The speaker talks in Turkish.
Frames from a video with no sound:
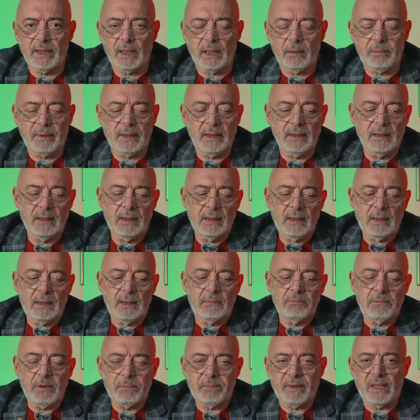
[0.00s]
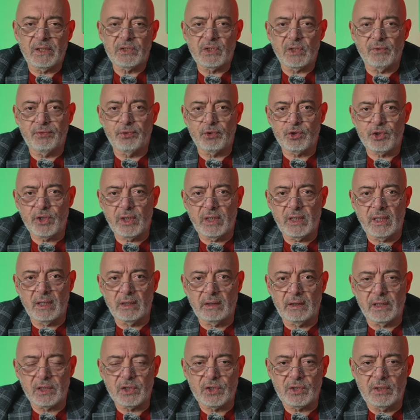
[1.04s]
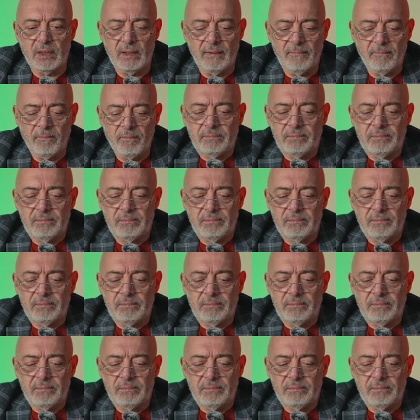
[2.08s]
beraber bir parça Fuji'ye yaklaştı.